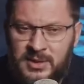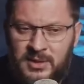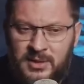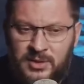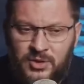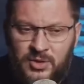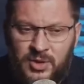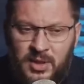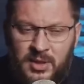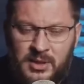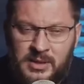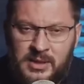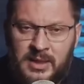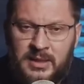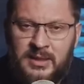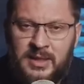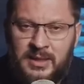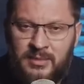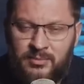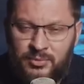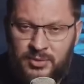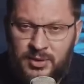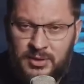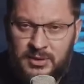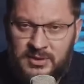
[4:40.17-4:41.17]
для Сначала,
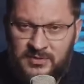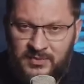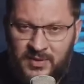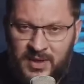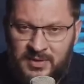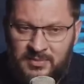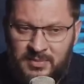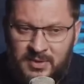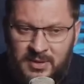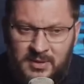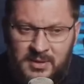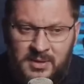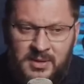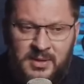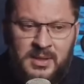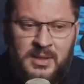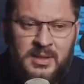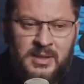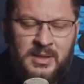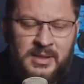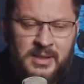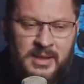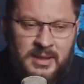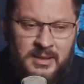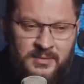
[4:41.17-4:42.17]
когда будет свадьба,
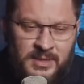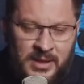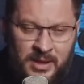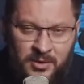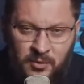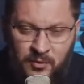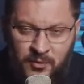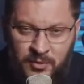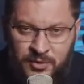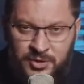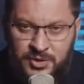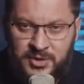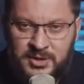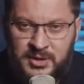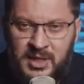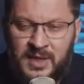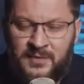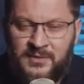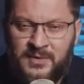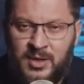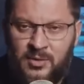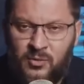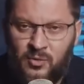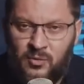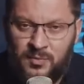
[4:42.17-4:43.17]
как, какого числа,
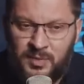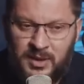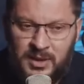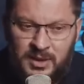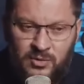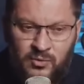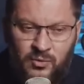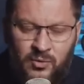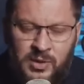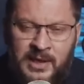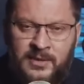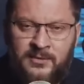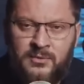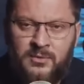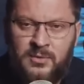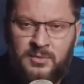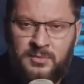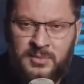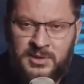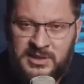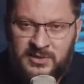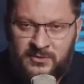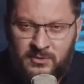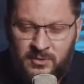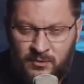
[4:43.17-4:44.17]
в каком году, кого
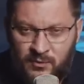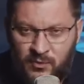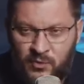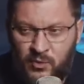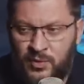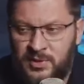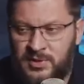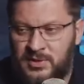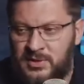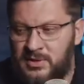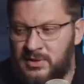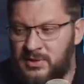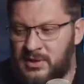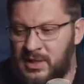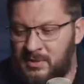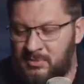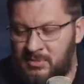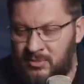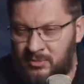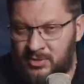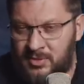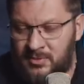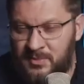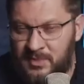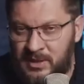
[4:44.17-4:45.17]
мы зовем в гости, как
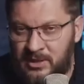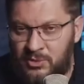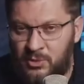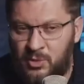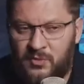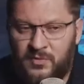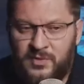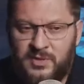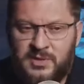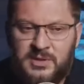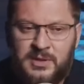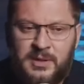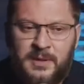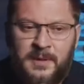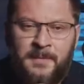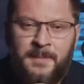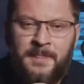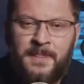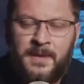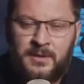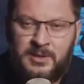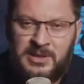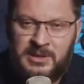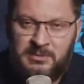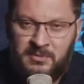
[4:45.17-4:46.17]
мы будем готовиться,
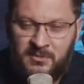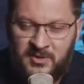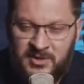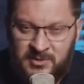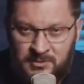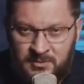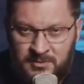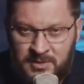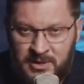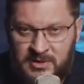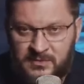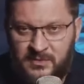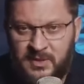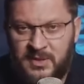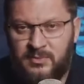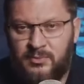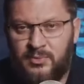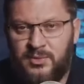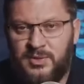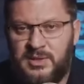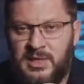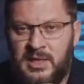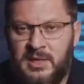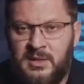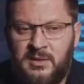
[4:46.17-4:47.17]
где мы возьмем на
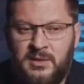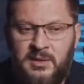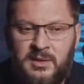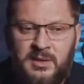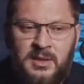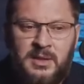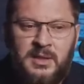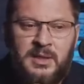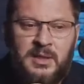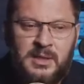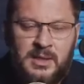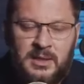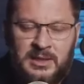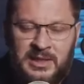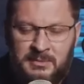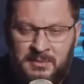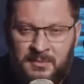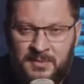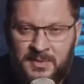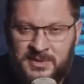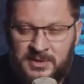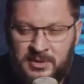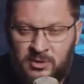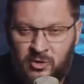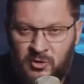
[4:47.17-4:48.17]
свадьбу деньги, когда мы
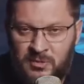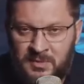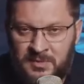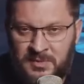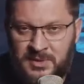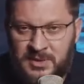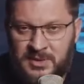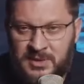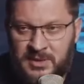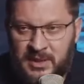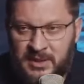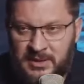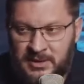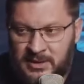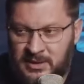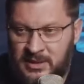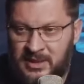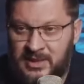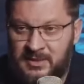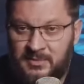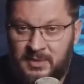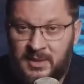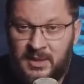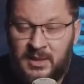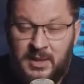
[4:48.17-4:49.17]
познакомимся с
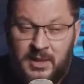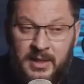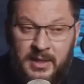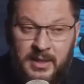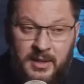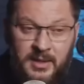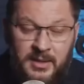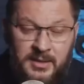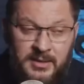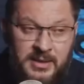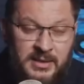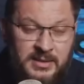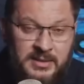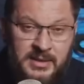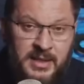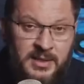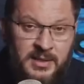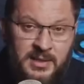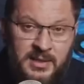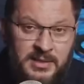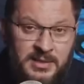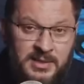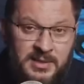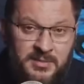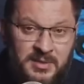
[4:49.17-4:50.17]
родителями. Э,
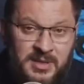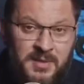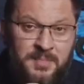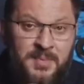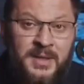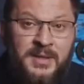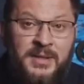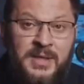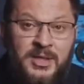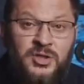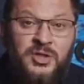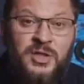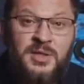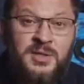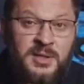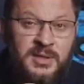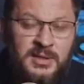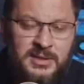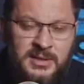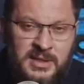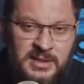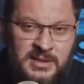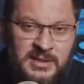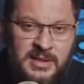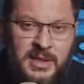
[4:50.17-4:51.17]
создание семьи, предложение
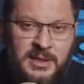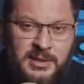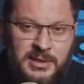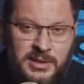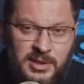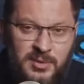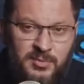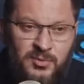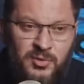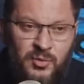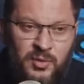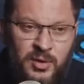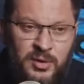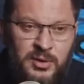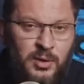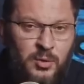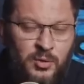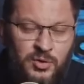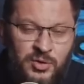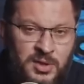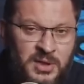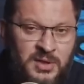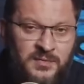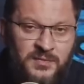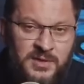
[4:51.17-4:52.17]
создать семью – это
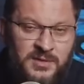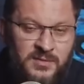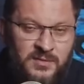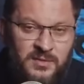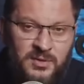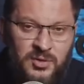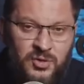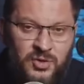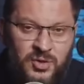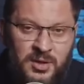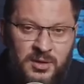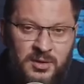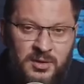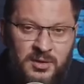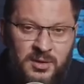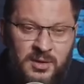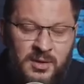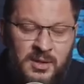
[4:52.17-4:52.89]
очень ответственный шаг.